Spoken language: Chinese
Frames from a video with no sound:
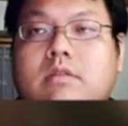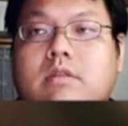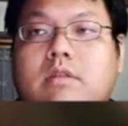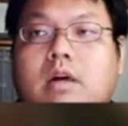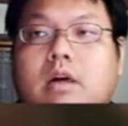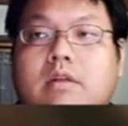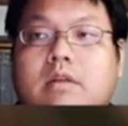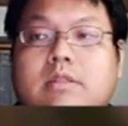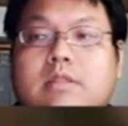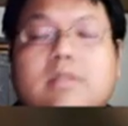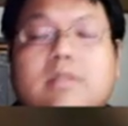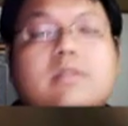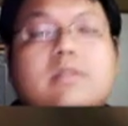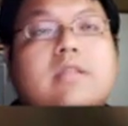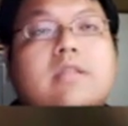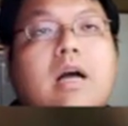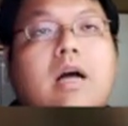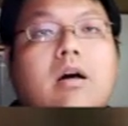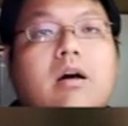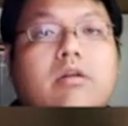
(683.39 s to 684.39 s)
呃，思
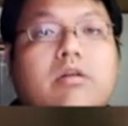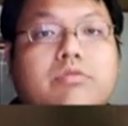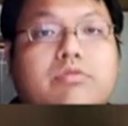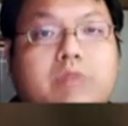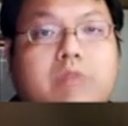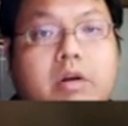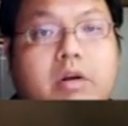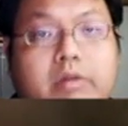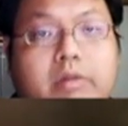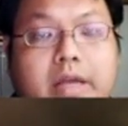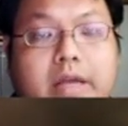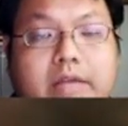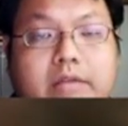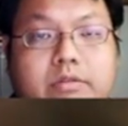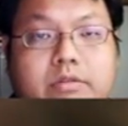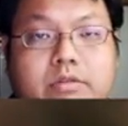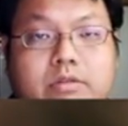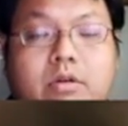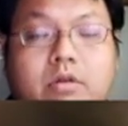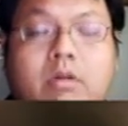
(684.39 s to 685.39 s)
想哦，主要有两
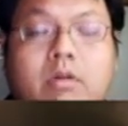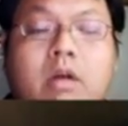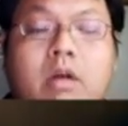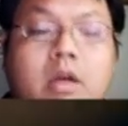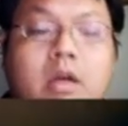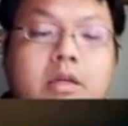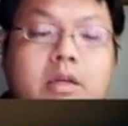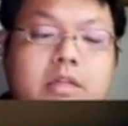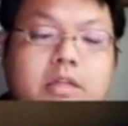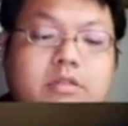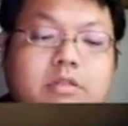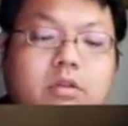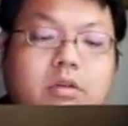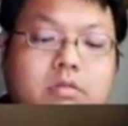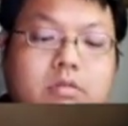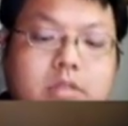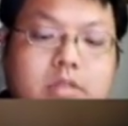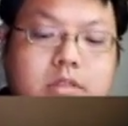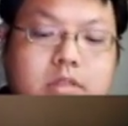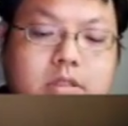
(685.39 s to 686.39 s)
种，一种
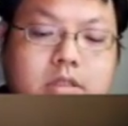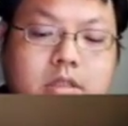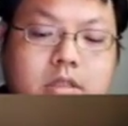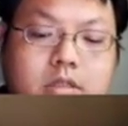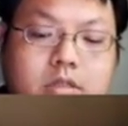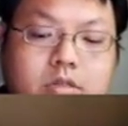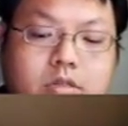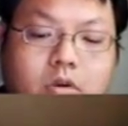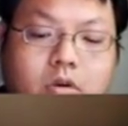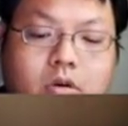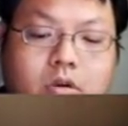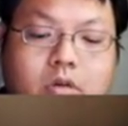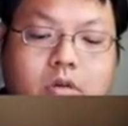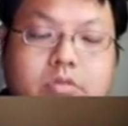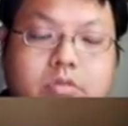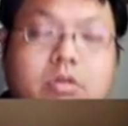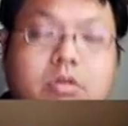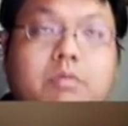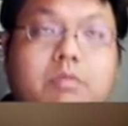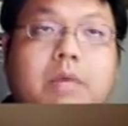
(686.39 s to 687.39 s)
是这个从欧
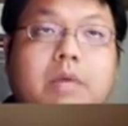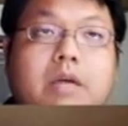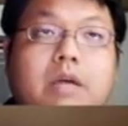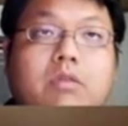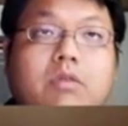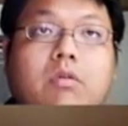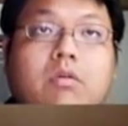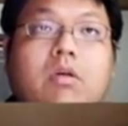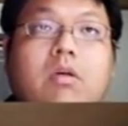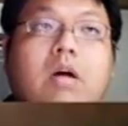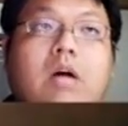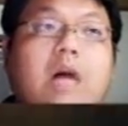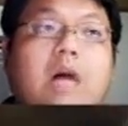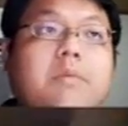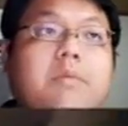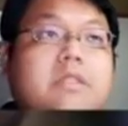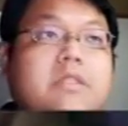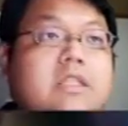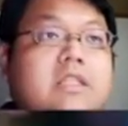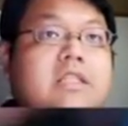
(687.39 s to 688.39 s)
洲、美国哈，他
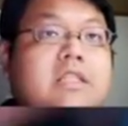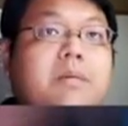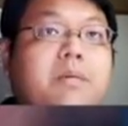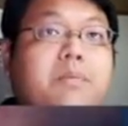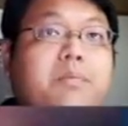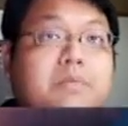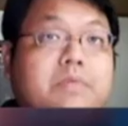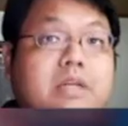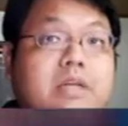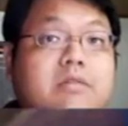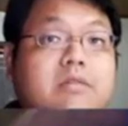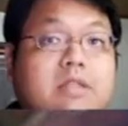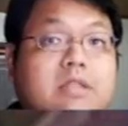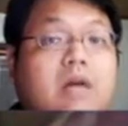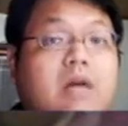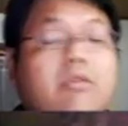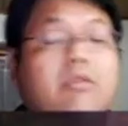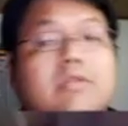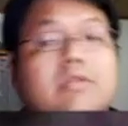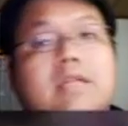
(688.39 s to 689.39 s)
们这些比较
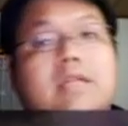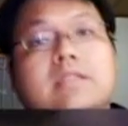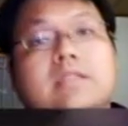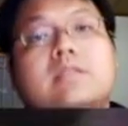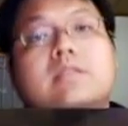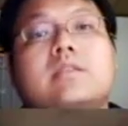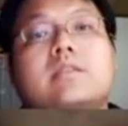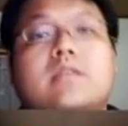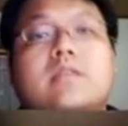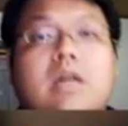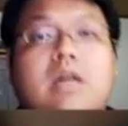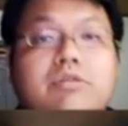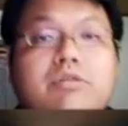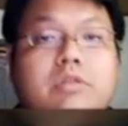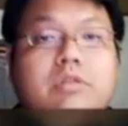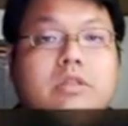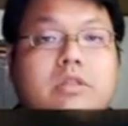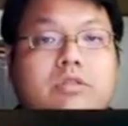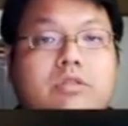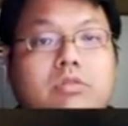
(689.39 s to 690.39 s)
早有在进行科
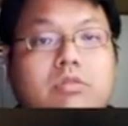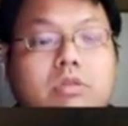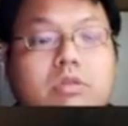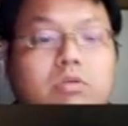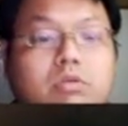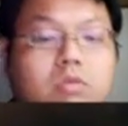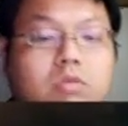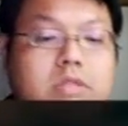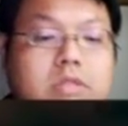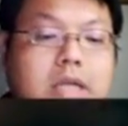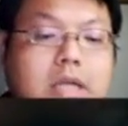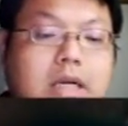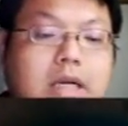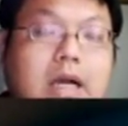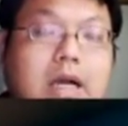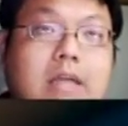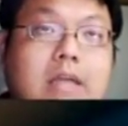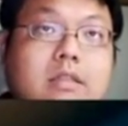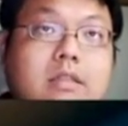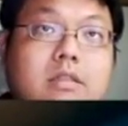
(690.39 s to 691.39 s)
学研究的国家
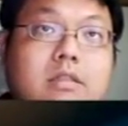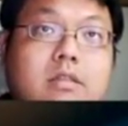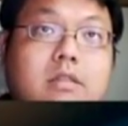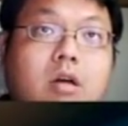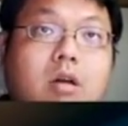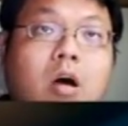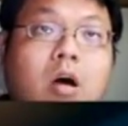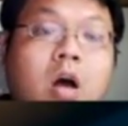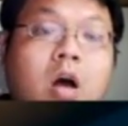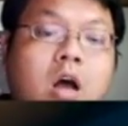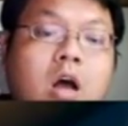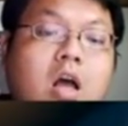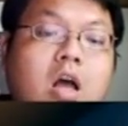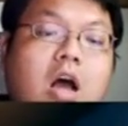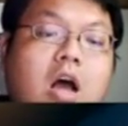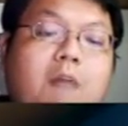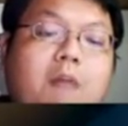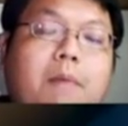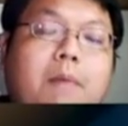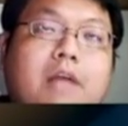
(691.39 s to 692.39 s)
开始哈，
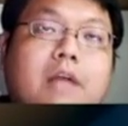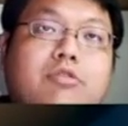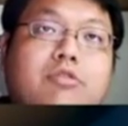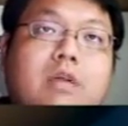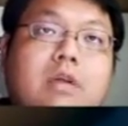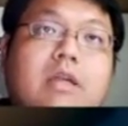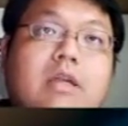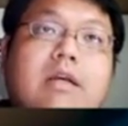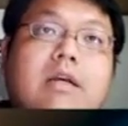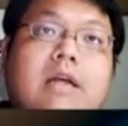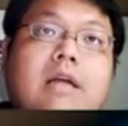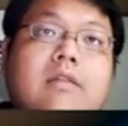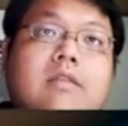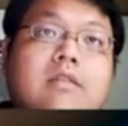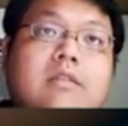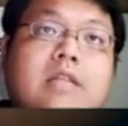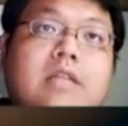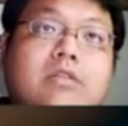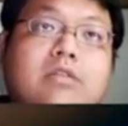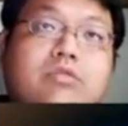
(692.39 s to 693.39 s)
他们把专利看
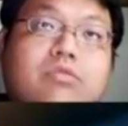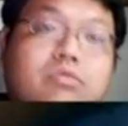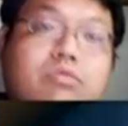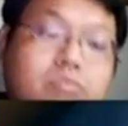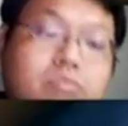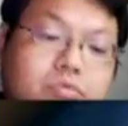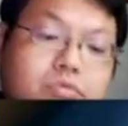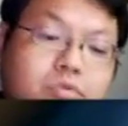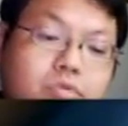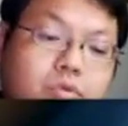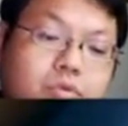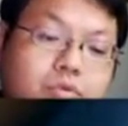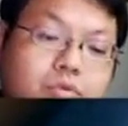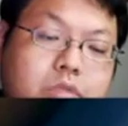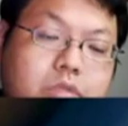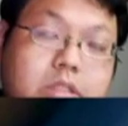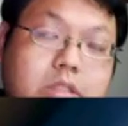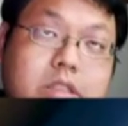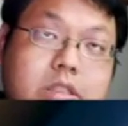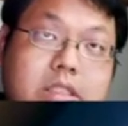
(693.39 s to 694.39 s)
成像著作
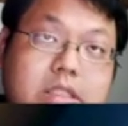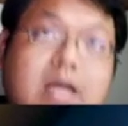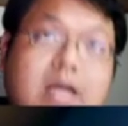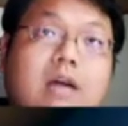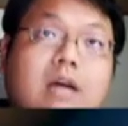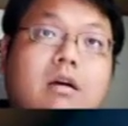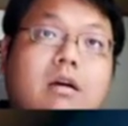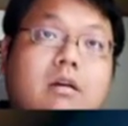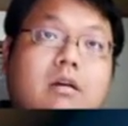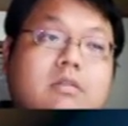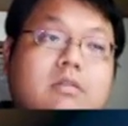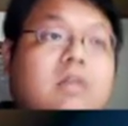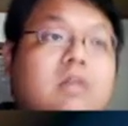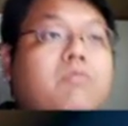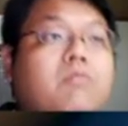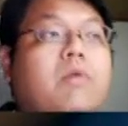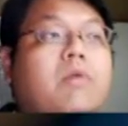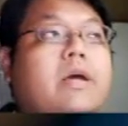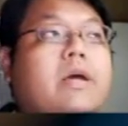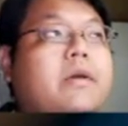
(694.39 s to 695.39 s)
一样哈，
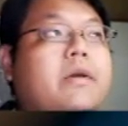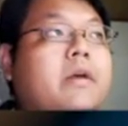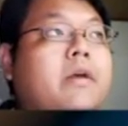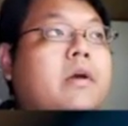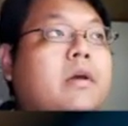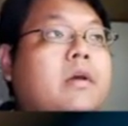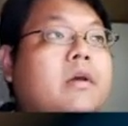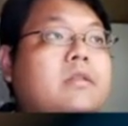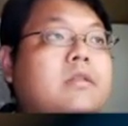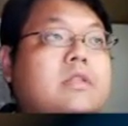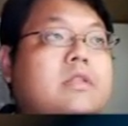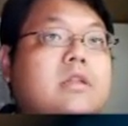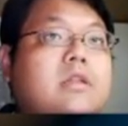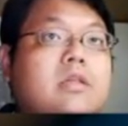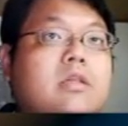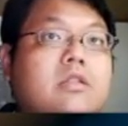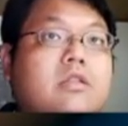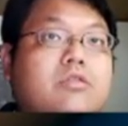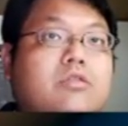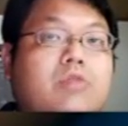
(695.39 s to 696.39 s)
认为这
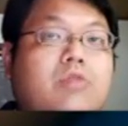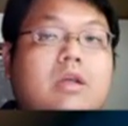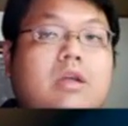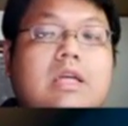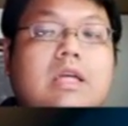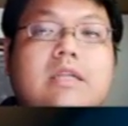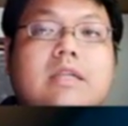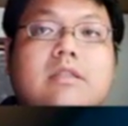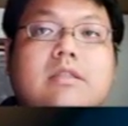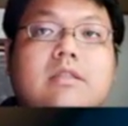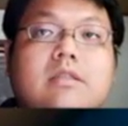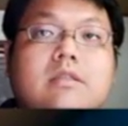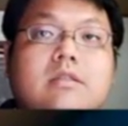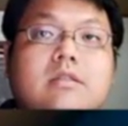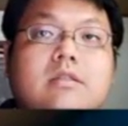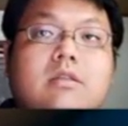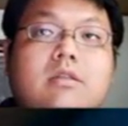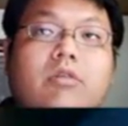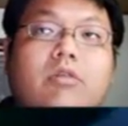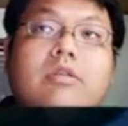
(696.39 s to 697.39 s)
个专利
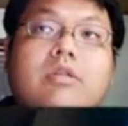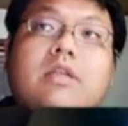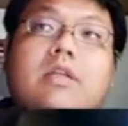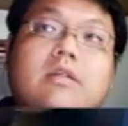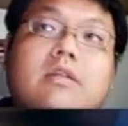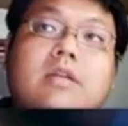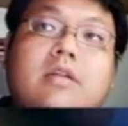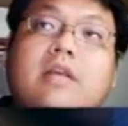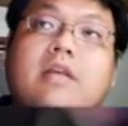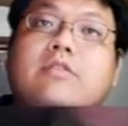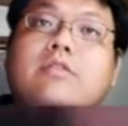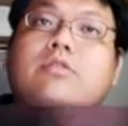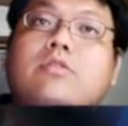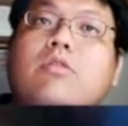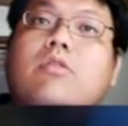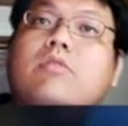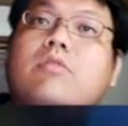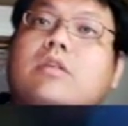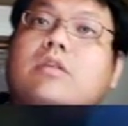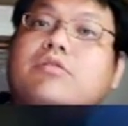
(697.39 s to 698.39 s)
是有一点天
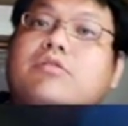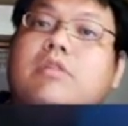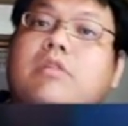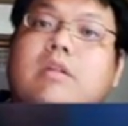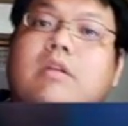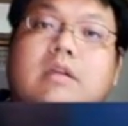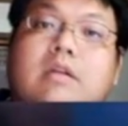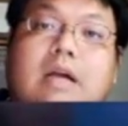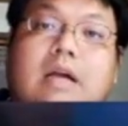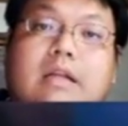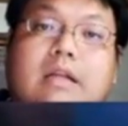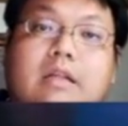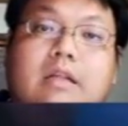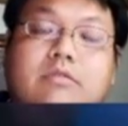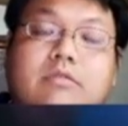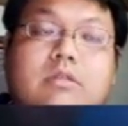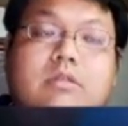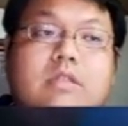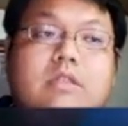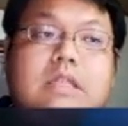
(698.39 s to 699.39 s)
授人权的概念，
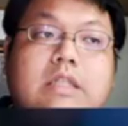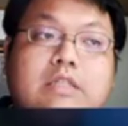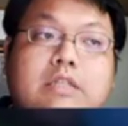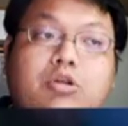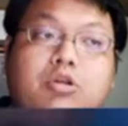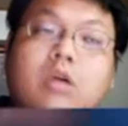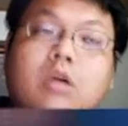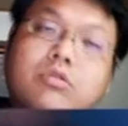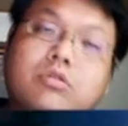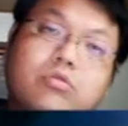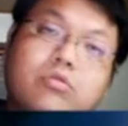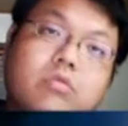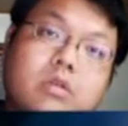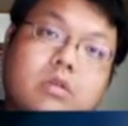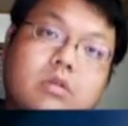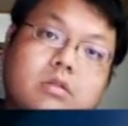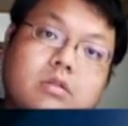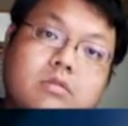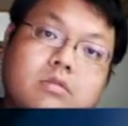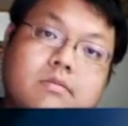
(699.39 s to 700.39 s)
就是你创作
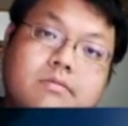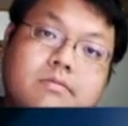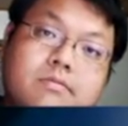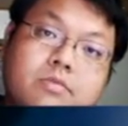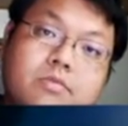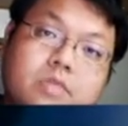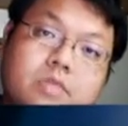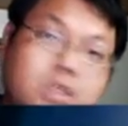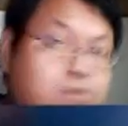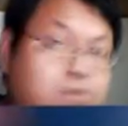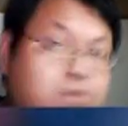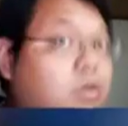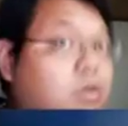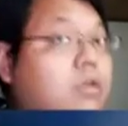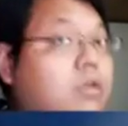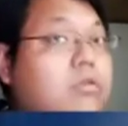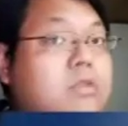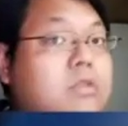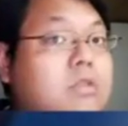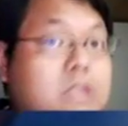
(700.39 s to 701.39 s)
了这个权
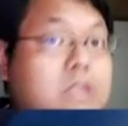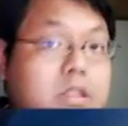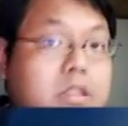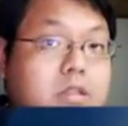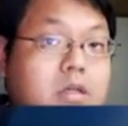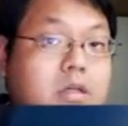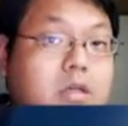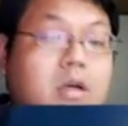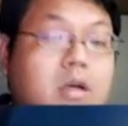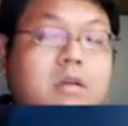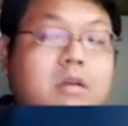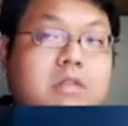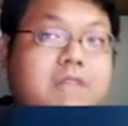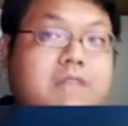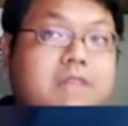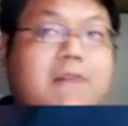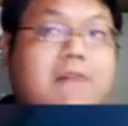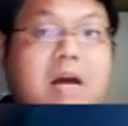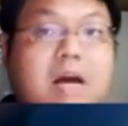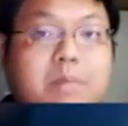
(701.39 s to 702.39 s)
利就是你的，你
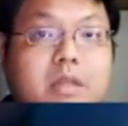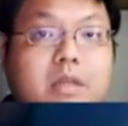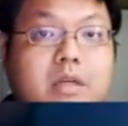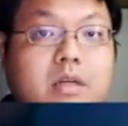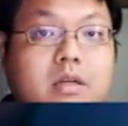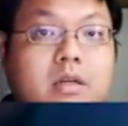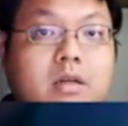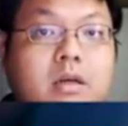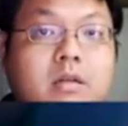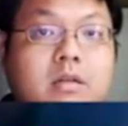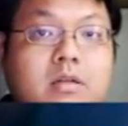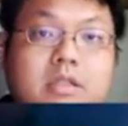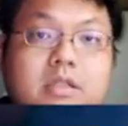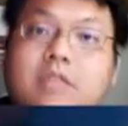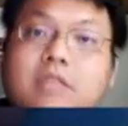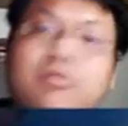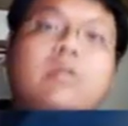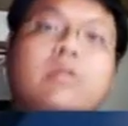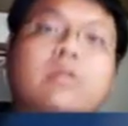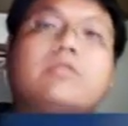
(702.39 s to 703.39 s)
发明了这
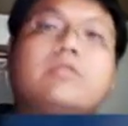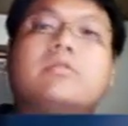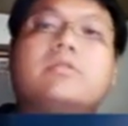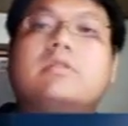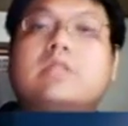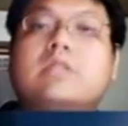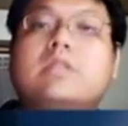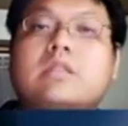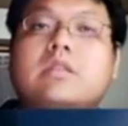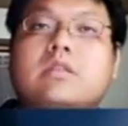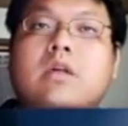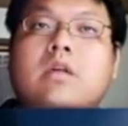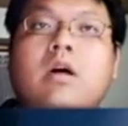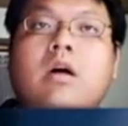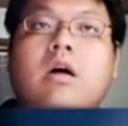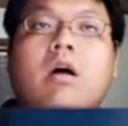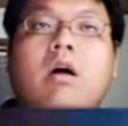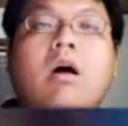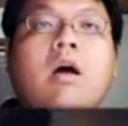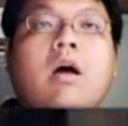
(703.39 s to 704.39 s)
个权利就是你的
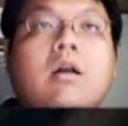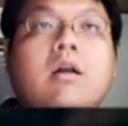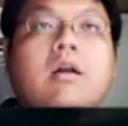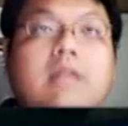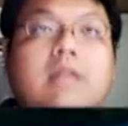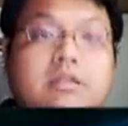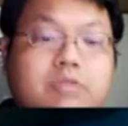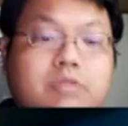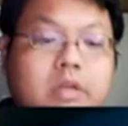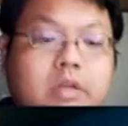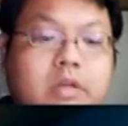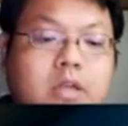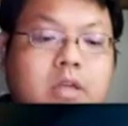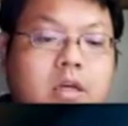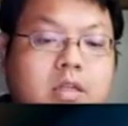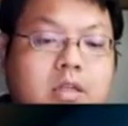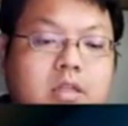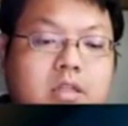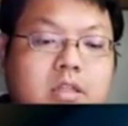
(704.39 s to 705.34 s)
哈，那所以